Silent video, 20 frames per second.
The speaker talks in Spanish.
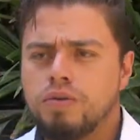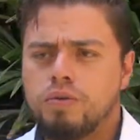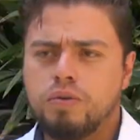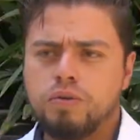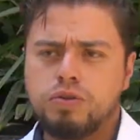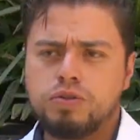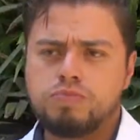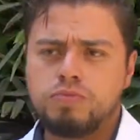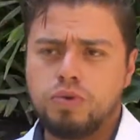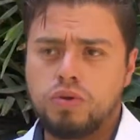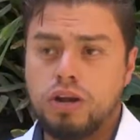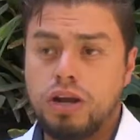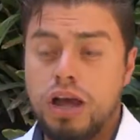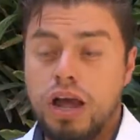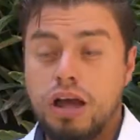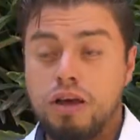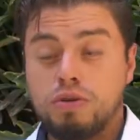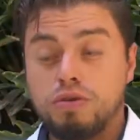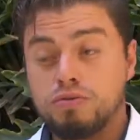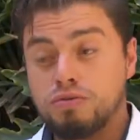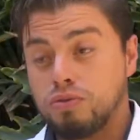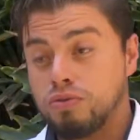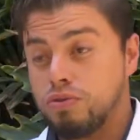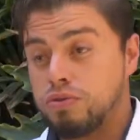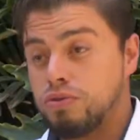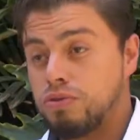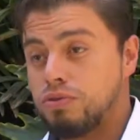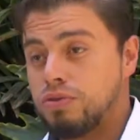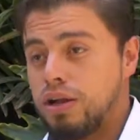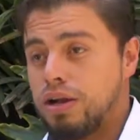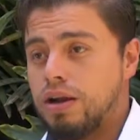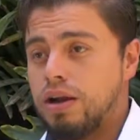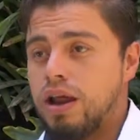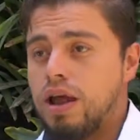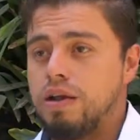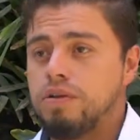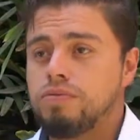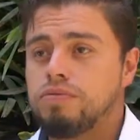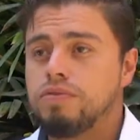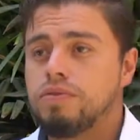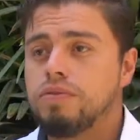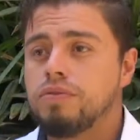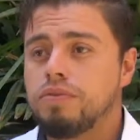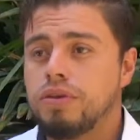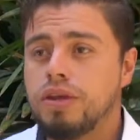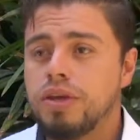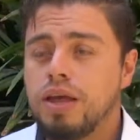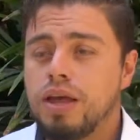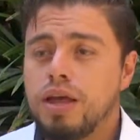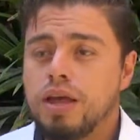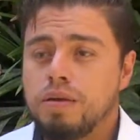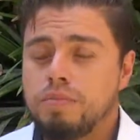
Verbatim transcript: unos muy claros, otros no tan claros, ¿sí?